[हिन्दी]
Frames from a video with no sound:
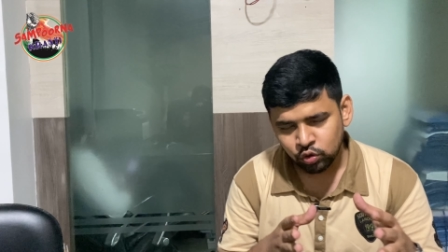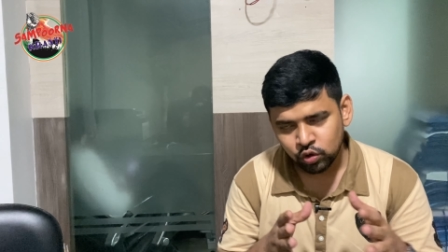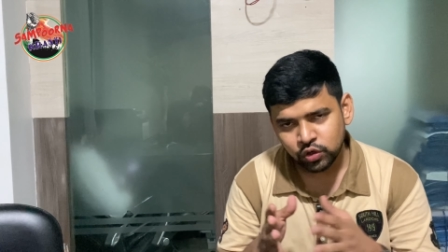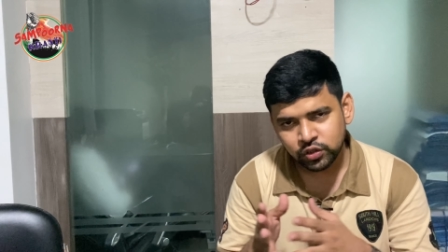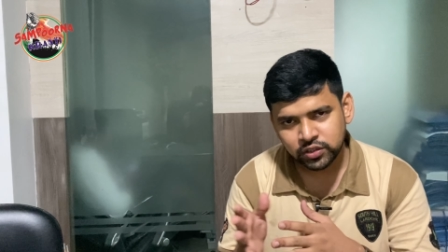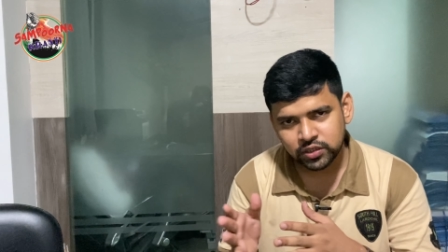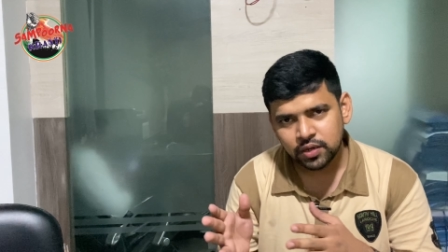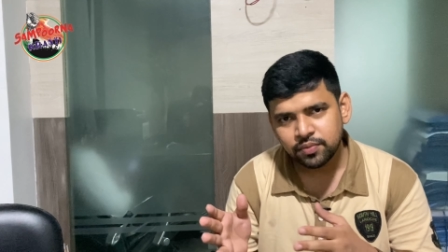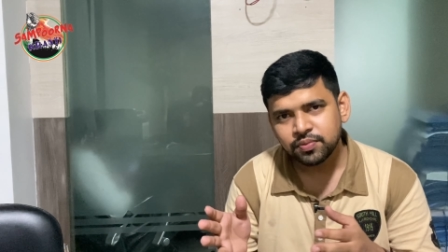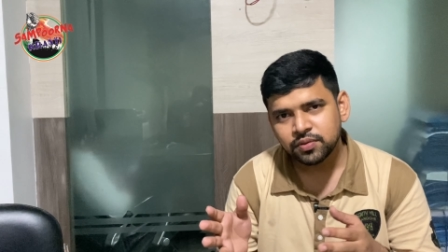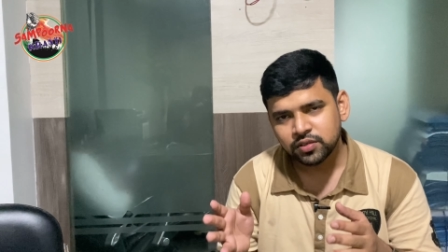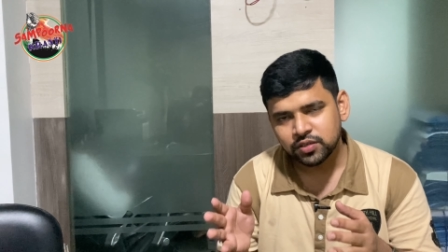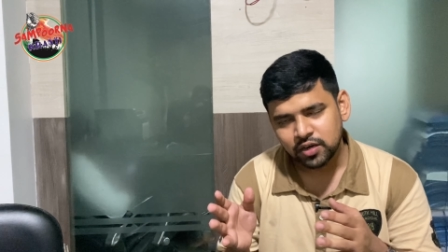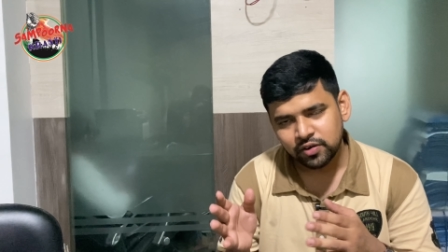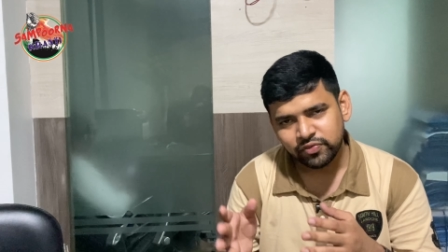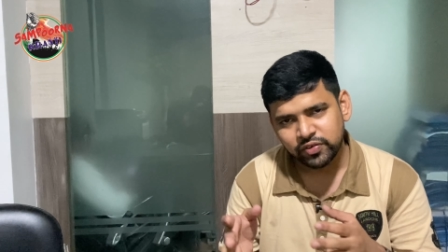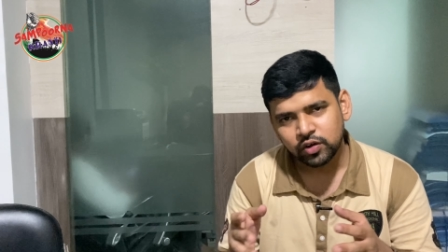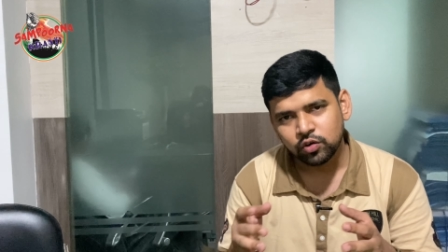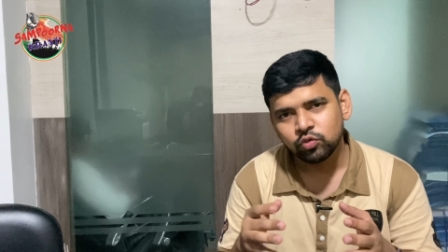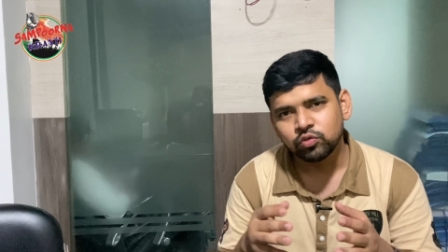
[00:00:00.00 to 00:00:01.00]
तो जब
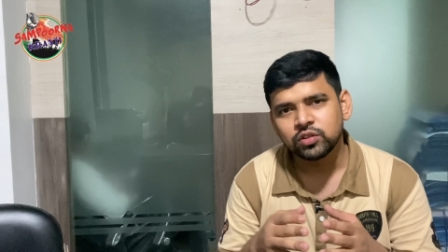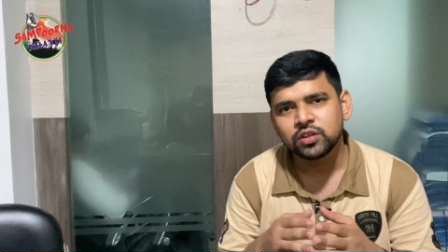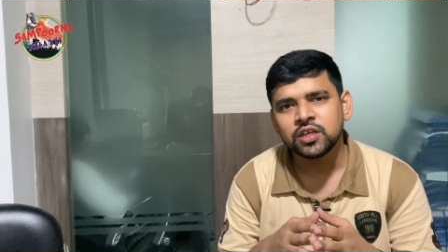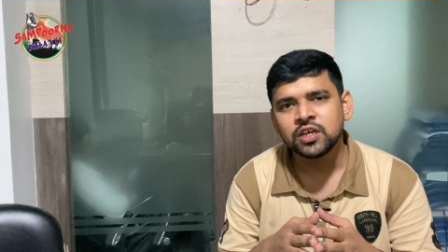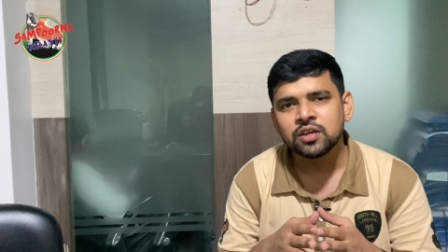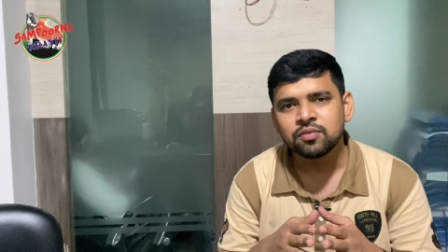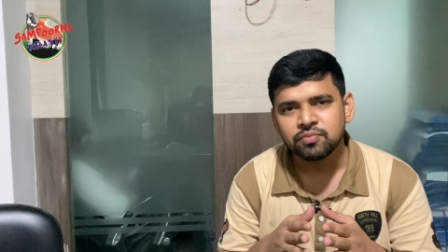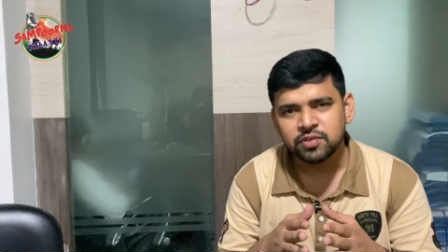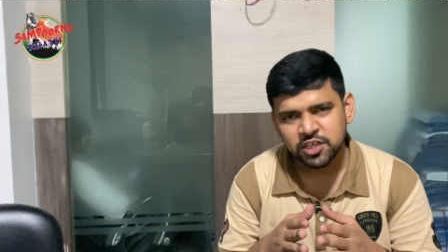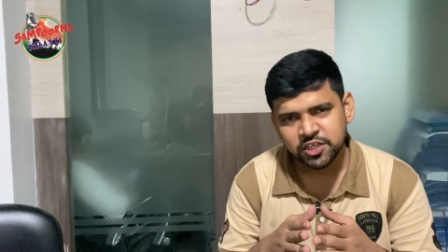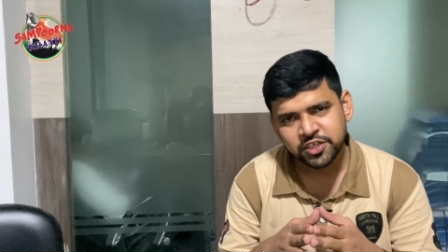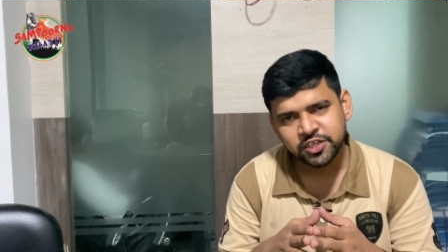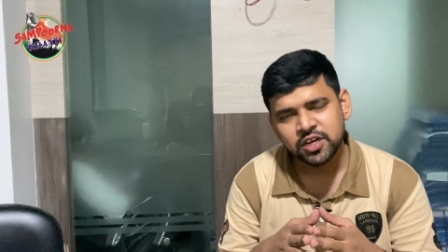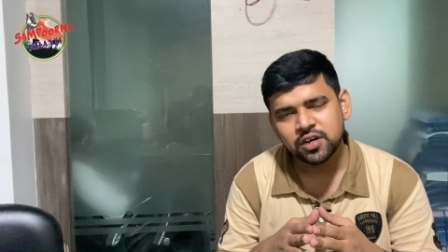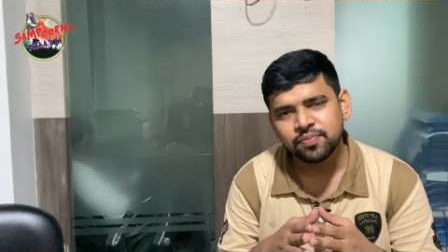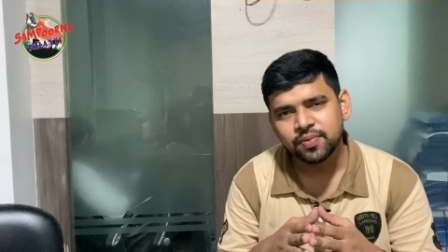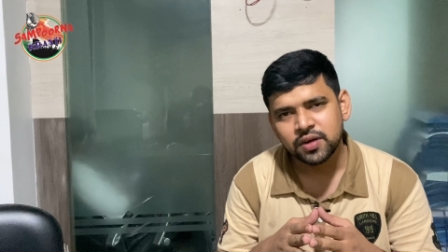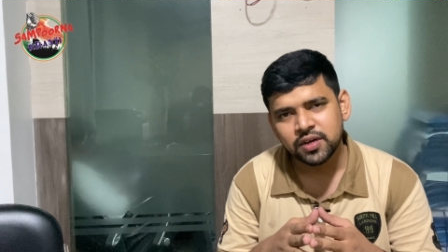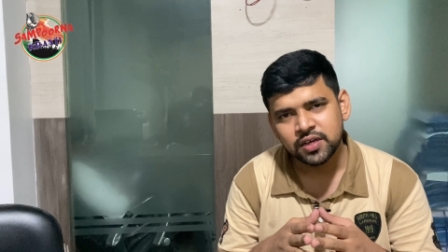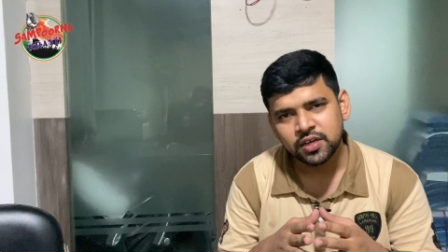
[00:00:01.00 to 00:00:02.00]
सर फखरुद्दीन
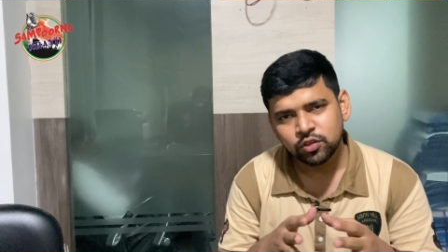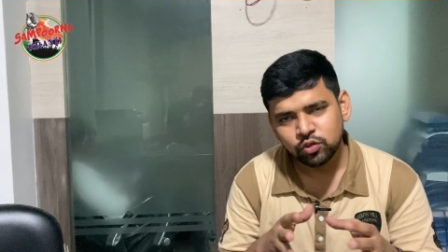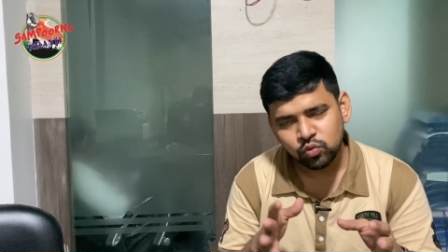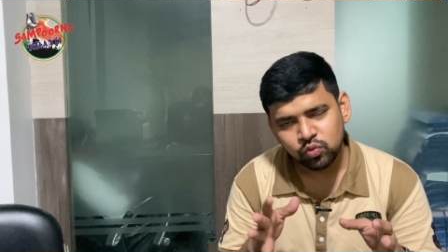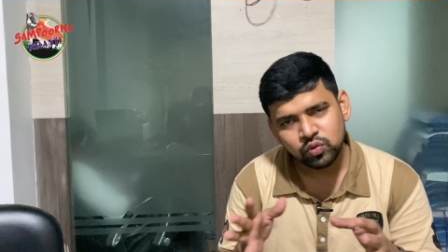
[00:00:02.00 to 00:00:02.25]
मिनिस्टर बने